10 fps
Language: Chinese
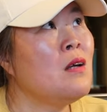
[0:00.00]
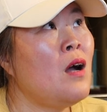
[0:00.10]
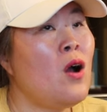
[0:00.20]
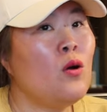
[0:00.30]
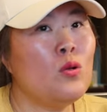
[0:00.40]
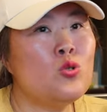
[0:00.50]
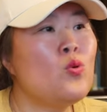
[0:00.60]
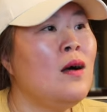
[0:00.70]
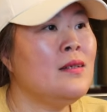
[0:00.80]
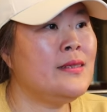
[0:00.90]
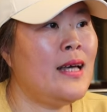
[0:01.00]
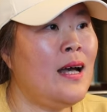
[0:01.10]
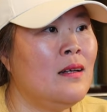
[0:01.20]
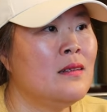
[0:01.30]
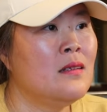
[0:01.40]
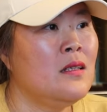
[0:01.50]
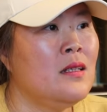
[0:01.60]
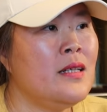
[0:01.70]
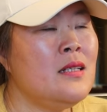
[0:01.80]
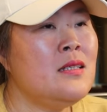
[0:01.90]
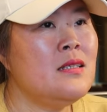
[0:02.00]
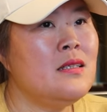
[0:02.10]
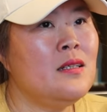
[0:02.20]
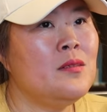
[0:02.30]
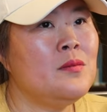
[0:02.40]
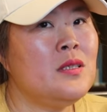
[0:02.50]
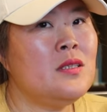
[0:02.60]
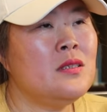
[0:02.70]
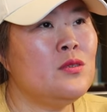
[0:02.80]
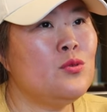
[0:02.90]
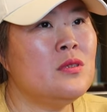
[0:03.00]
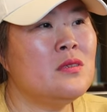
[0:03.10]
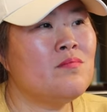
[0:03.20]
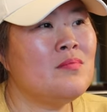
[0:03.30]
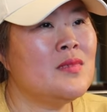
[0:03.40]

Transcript: 好好的装一下，但是一直就是